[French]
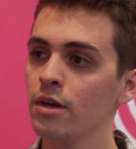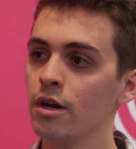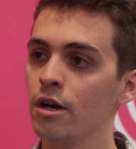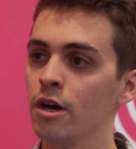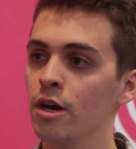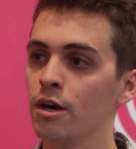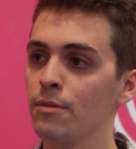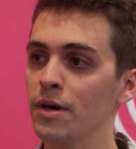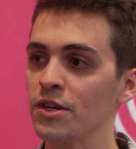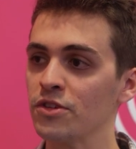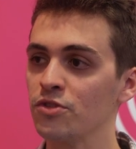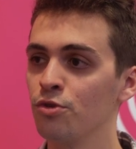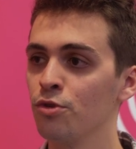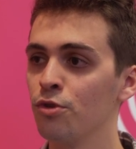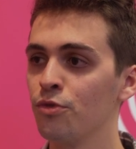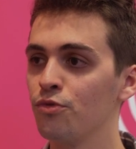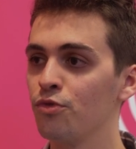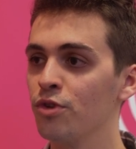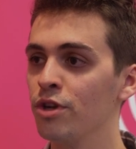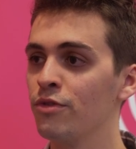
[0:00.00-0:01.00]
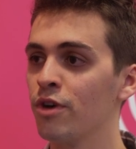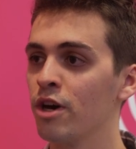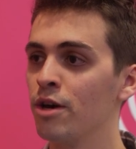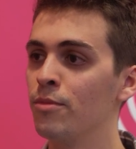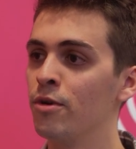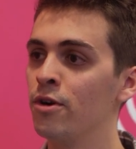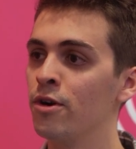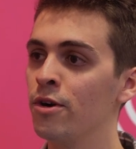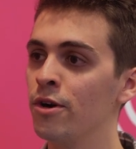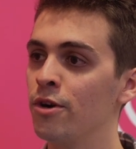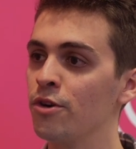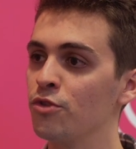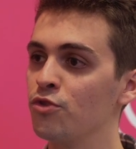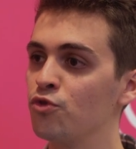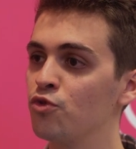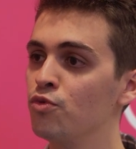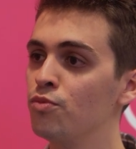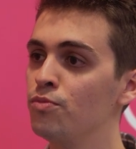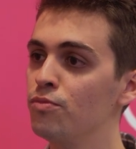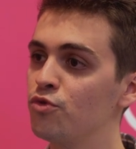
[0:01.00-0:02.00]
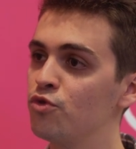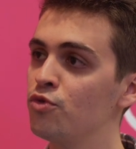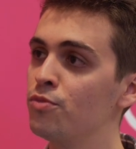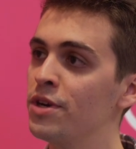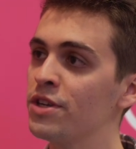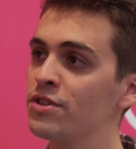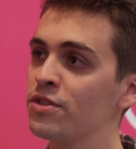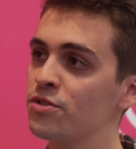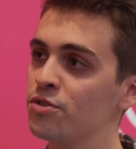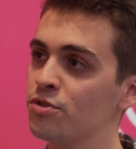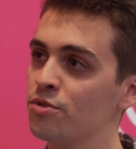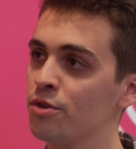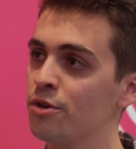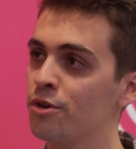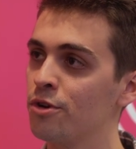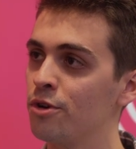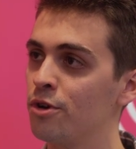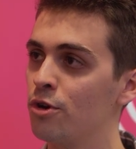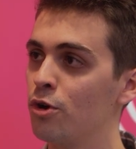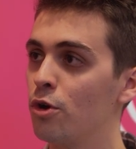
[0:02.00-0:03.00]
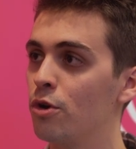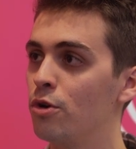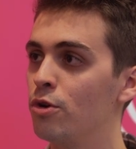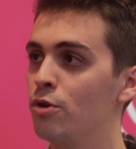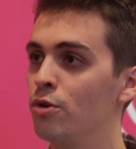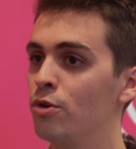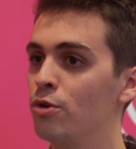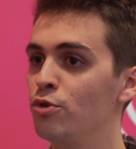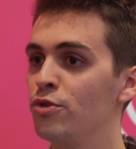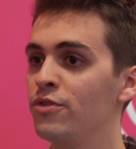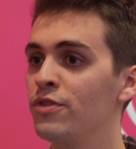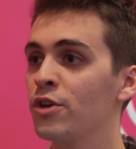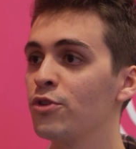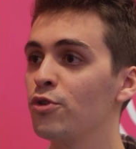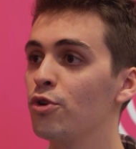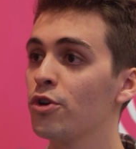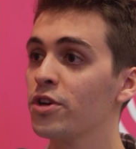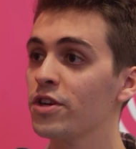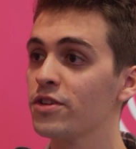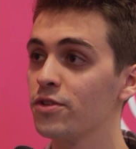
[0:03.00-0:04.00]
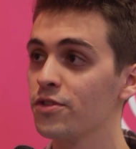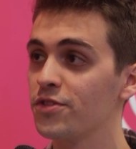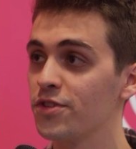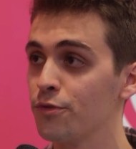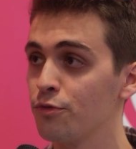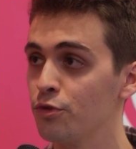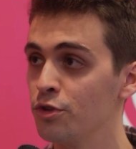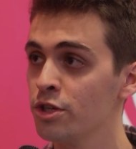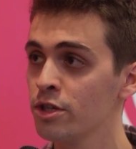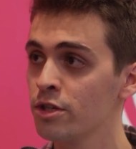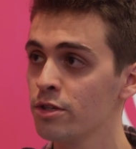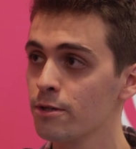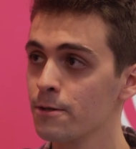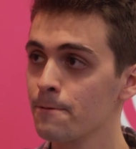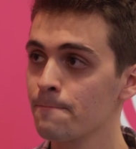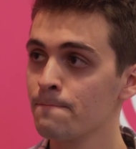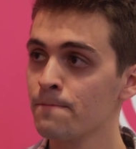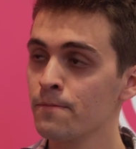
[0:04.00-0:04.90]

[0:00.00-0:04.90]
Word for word: euh, parce qu'on voulait vraiment tout mettre sur l'univers de l'orchestre symphonique.